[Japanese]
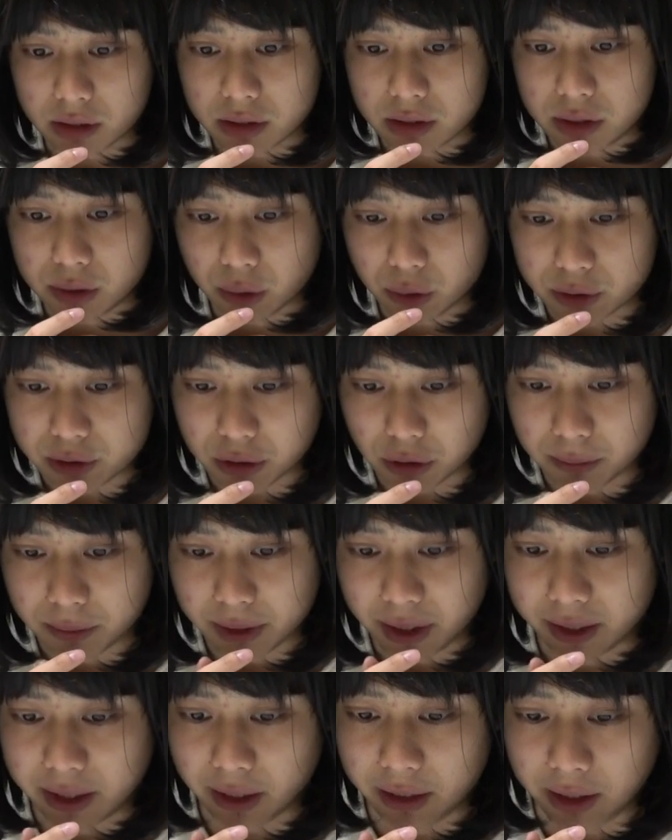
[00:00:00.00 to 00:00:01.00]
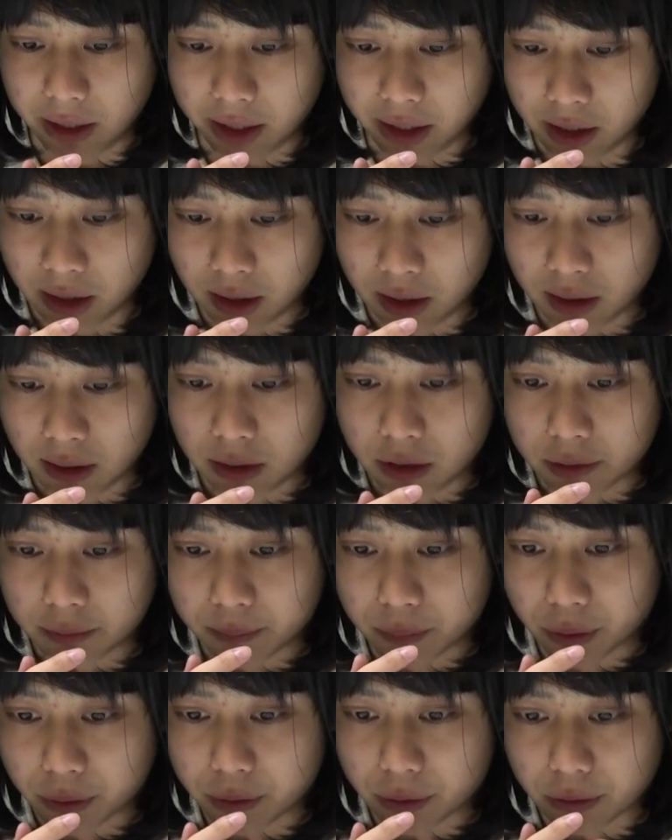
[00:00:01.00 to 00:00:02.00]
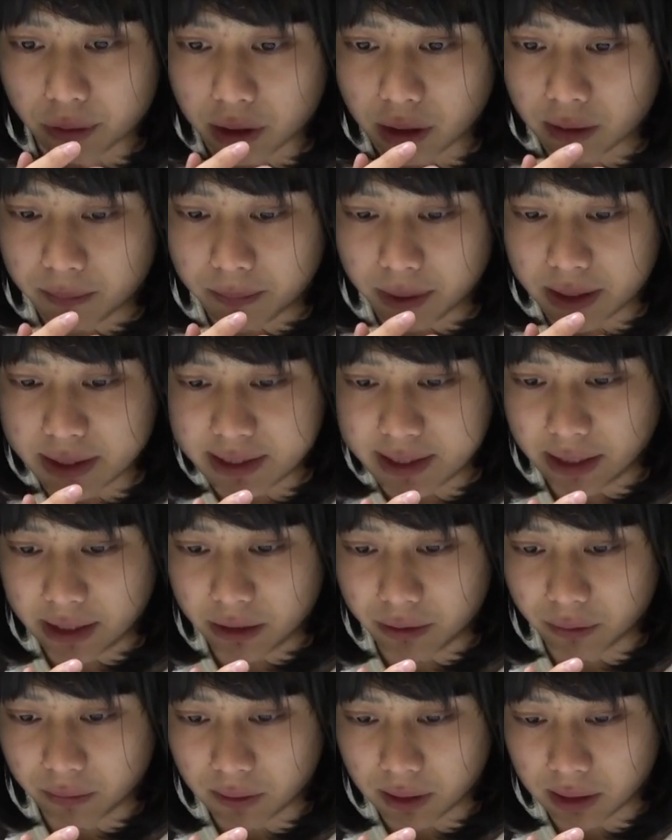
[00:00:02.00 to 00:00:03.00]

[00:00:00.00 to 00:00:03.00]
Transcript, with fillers: 上層部だけに僕を販売しているの